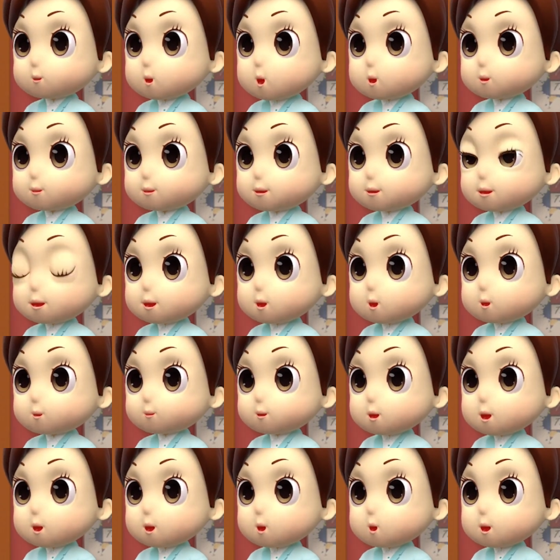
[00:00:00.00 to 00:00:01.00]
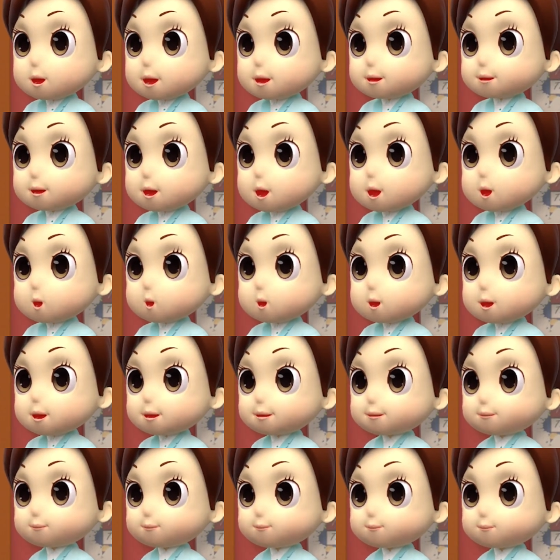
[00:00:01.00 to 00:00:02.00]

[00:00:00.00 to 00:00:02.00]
từ nhiều nghĩa và từ đồng